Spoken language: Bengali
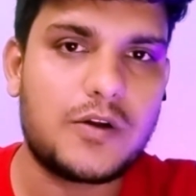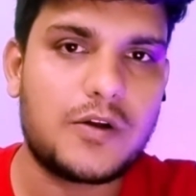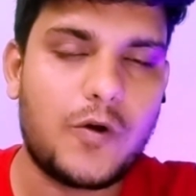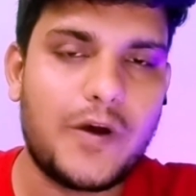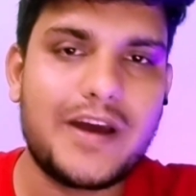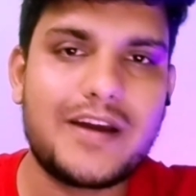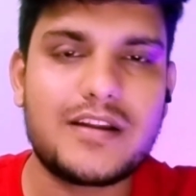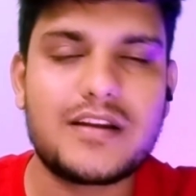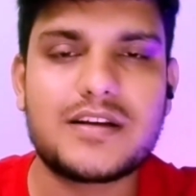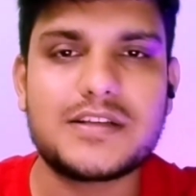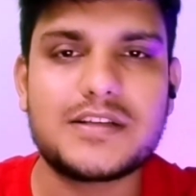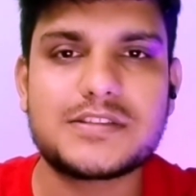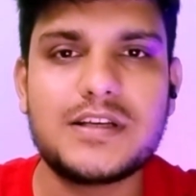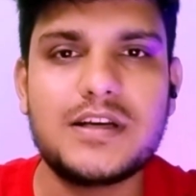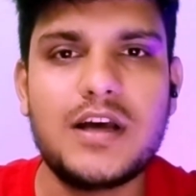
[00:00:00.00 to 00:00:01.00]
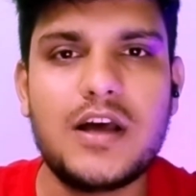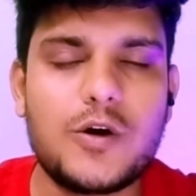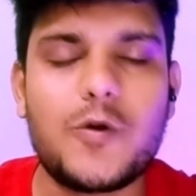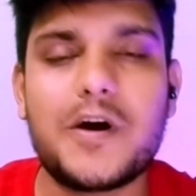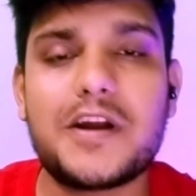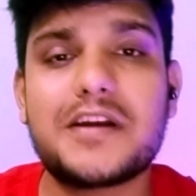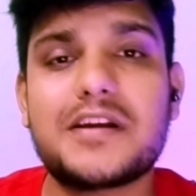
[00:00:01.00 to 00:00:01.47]
লয়ারের কাছে
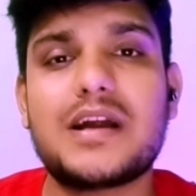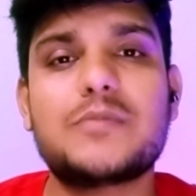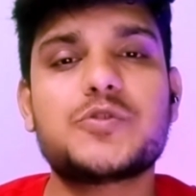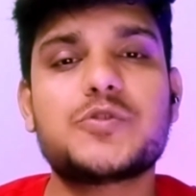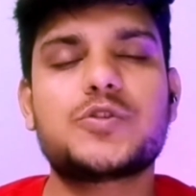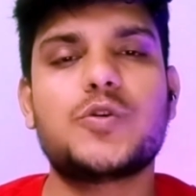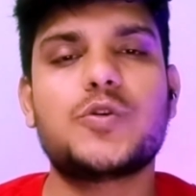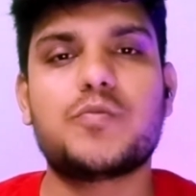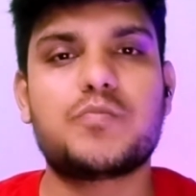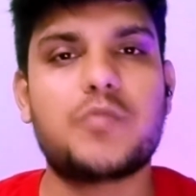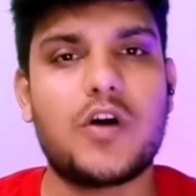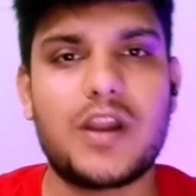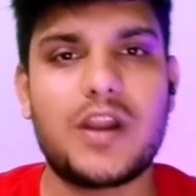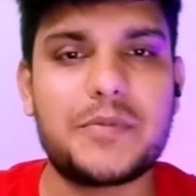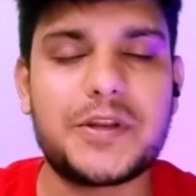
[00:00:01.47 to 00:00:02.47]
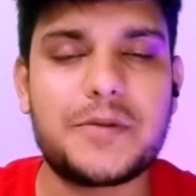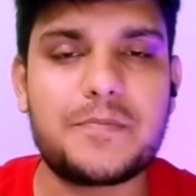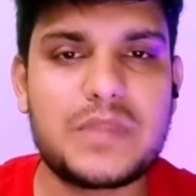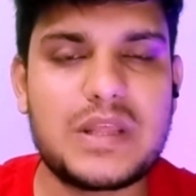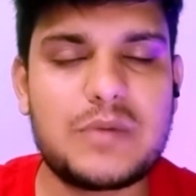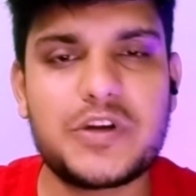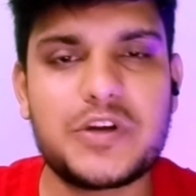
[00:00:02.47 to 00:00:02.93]
লয়ারের নাম হচ্ছে উপ্পল আমিন
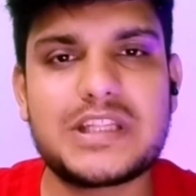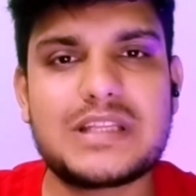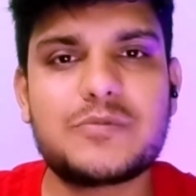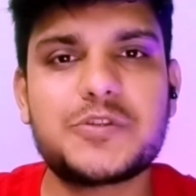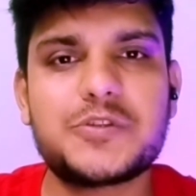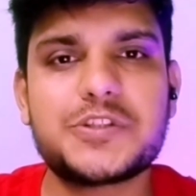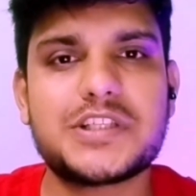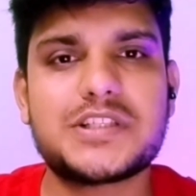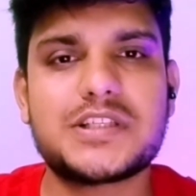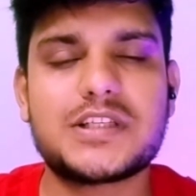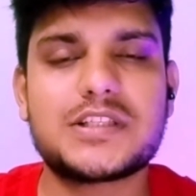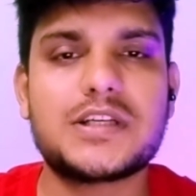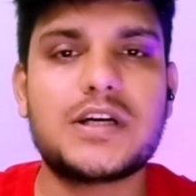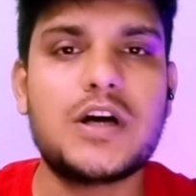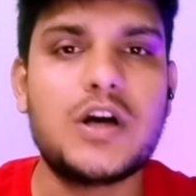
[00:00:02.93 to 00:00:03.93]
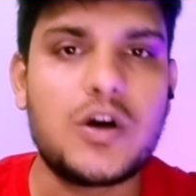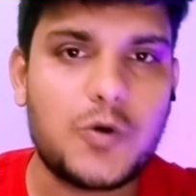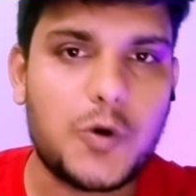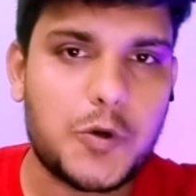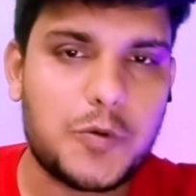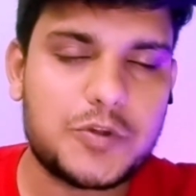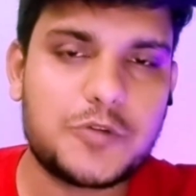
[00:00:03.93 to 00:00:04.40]
এবং ইতিমধ্যে সে সেটা
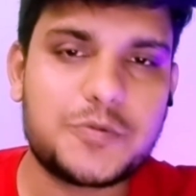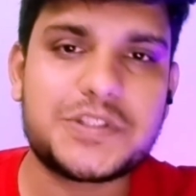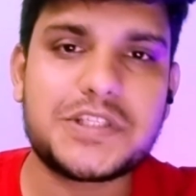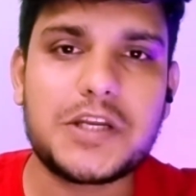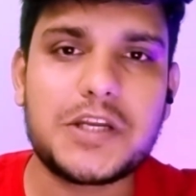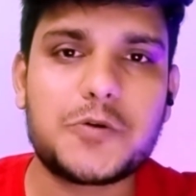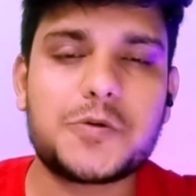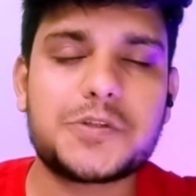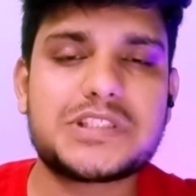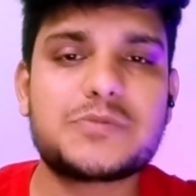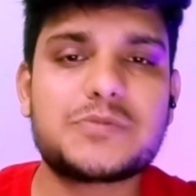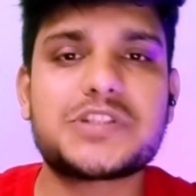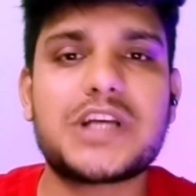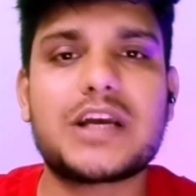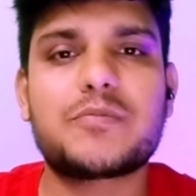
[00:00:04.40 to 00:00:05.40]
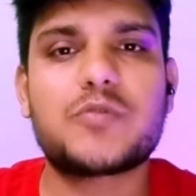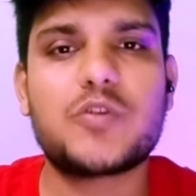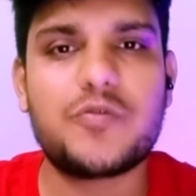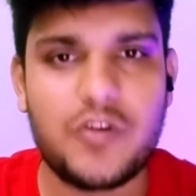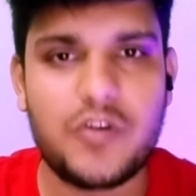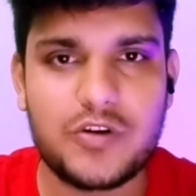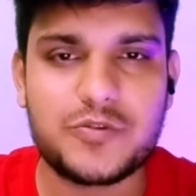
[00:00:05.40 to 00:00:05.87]
গণমাধ্যমে শেয়ার করেছে এবং সাকিবকে
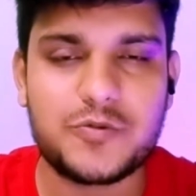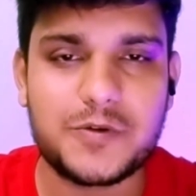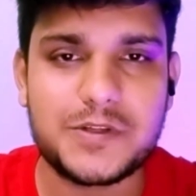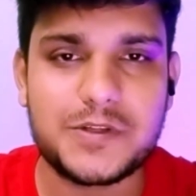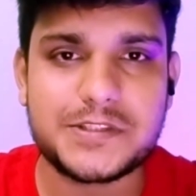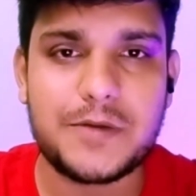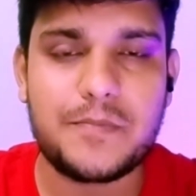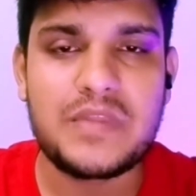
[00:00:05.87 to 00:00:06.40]
ফরওয়ার্ড করেছে